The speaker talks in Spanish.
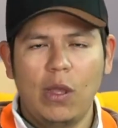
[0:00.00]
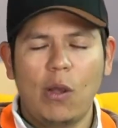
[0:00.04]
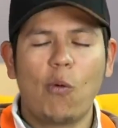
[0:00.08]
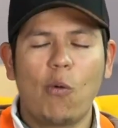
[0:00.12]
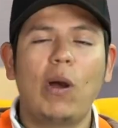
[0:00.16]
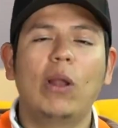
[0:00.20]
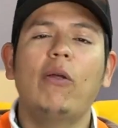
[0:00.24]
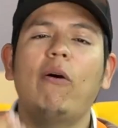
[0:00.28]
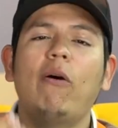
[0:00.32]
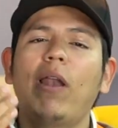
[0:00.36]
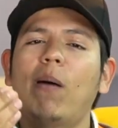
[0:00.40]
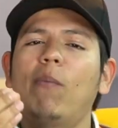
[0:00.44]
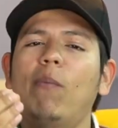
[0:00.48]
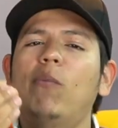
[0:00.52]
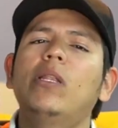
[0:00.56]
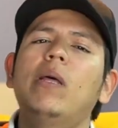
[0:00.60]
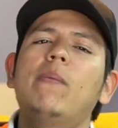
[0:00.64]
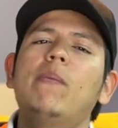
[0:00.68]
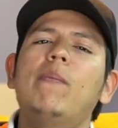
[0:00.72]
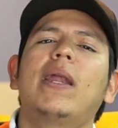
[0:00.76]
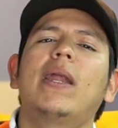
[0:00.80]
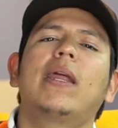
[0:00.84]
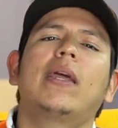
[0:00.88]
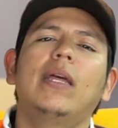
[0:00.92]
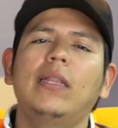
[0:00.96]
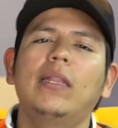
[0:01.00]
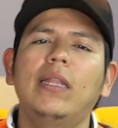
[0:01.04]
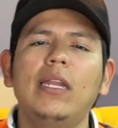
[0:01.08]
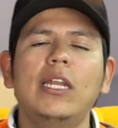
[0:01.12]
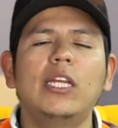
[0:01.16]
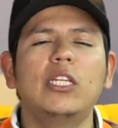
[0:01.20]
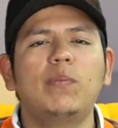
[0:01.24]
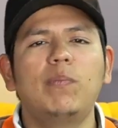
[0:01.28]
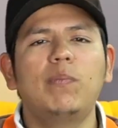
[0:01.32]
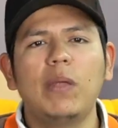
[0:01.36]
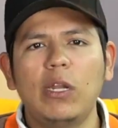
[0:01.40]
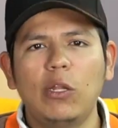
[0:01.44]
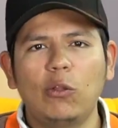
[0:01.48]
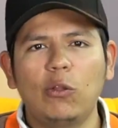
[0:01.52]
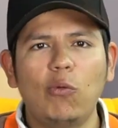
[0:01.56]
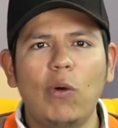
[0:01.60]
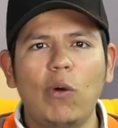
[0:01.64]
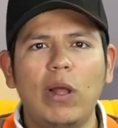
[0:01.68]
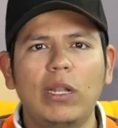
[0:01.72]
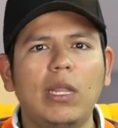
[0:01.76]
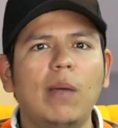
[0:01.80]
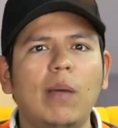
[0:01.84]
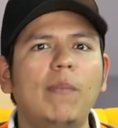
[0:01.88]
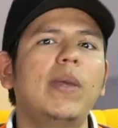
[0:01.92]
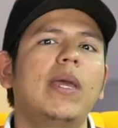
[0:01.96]
Cuando hablamos de marketing
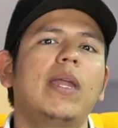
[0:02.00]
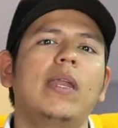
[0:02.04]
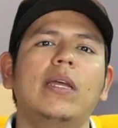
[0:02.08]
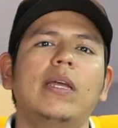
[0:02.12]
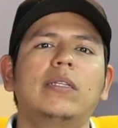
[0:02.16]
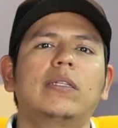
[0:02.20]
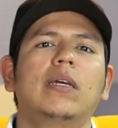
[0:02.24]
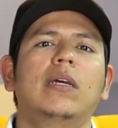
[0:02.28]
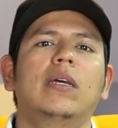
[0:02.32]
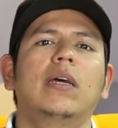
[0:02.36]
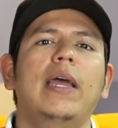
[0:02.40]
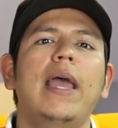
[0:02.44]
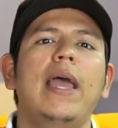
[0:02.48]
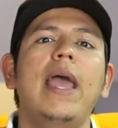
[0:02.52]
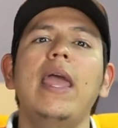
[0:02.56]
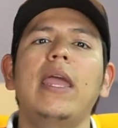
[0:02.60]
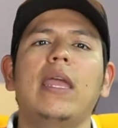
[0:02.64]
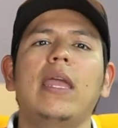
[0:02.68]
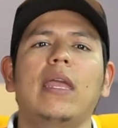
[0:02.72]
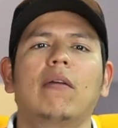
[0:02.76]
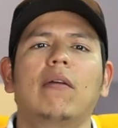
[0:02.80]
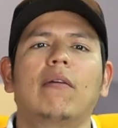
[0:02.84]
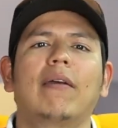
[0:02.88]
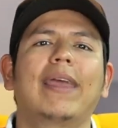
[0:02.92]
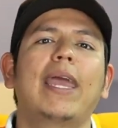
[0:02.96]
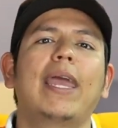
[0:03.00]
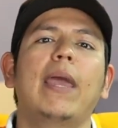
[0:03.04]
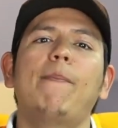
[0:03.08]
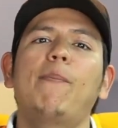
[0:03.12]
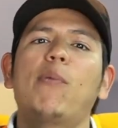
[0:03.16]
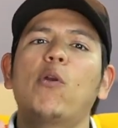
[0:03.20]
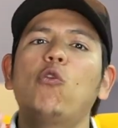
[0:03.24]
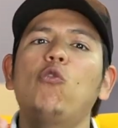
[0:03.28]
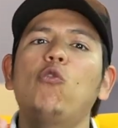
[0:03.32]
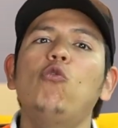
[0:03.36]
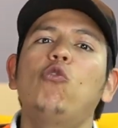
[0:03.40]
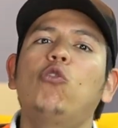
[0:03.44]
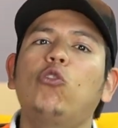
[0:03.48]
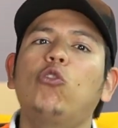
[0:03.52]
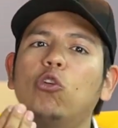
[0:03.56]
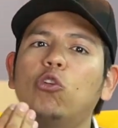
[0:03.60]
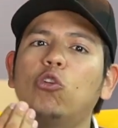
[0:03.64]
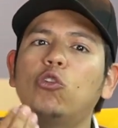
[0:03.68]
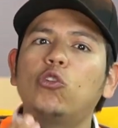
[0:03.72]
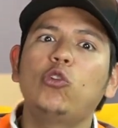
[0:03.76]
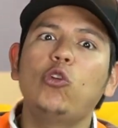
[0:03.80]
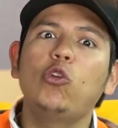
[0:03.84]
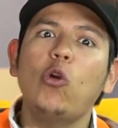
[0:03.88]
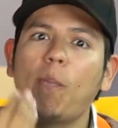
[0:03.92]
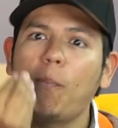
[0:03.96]
espiritual también es, hey, ¿qué
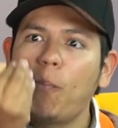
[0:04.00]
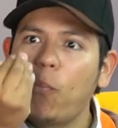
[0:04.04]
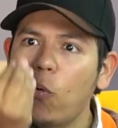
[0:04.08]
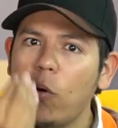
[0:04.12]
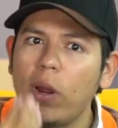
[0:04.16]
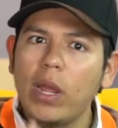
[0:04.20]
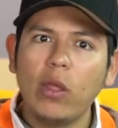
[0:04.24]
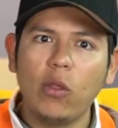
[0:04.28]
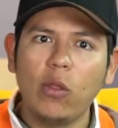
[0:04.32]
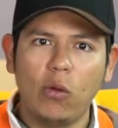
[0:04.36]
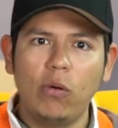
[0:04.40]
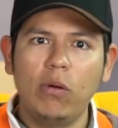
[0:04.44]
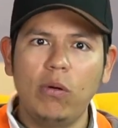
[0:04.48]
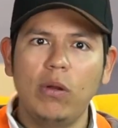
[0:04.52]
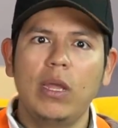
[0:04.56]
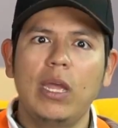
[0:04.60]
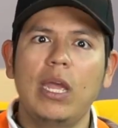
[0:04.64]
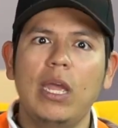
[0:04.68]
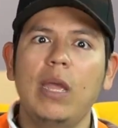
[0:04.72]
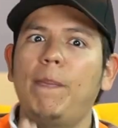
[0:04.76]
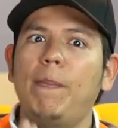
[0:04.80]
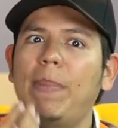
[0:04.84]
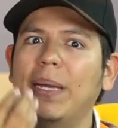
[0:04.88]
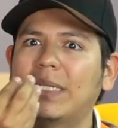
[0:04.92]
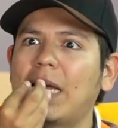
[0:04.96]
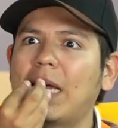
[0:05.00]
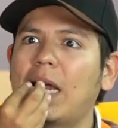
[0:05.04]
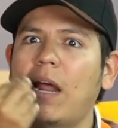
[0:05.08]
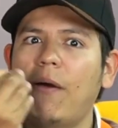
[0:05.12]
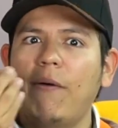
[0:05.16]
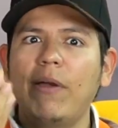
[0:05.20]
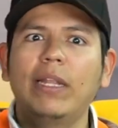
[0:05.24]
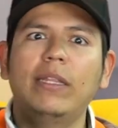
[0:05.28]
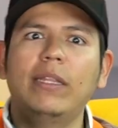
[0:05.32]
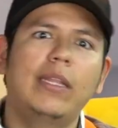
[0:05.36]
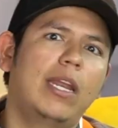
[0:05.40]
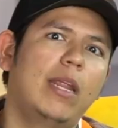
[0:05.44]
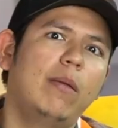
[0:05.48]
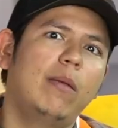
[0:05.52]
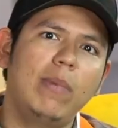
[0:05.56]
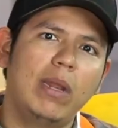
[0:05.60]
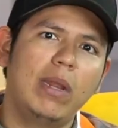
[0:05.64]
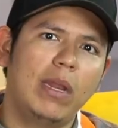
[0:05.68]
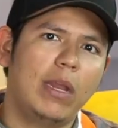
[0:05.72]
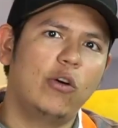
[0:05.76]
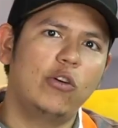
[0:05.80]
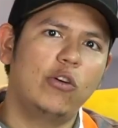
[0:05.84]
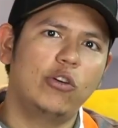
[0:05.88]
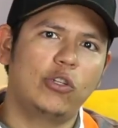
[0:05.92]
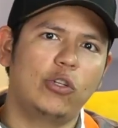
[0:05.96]
productos yo puedo empezar a vender en mi
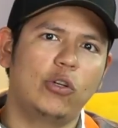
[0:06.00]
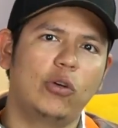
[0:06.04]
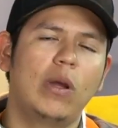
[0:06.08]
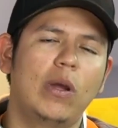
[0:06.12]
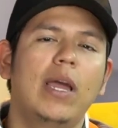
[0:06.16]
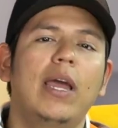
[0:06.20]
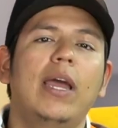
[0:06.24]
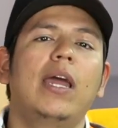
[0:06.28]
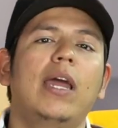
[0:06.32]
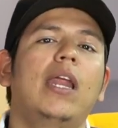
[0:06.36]
negocio?